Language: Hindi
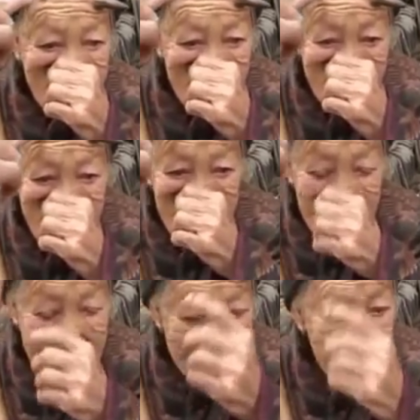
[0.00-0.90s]
बीमारी की वजह
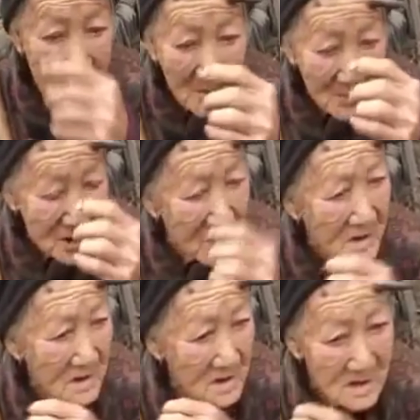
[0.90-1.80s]
से नहीं
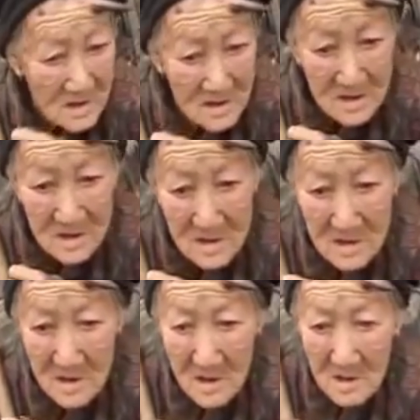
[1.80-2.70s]
डरी जो काफ़ी
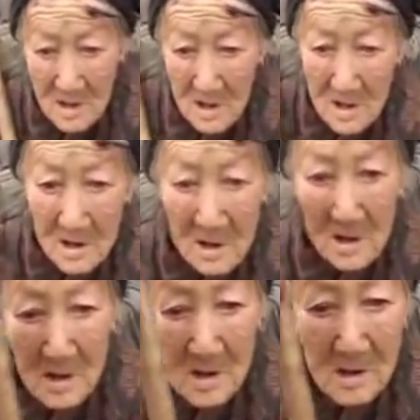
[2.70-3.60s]
लोगों के लिए
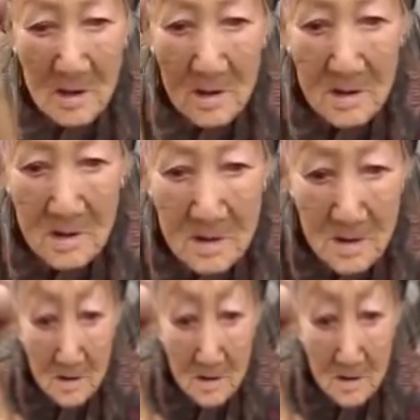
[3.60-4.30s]
इंस्पिरेशन है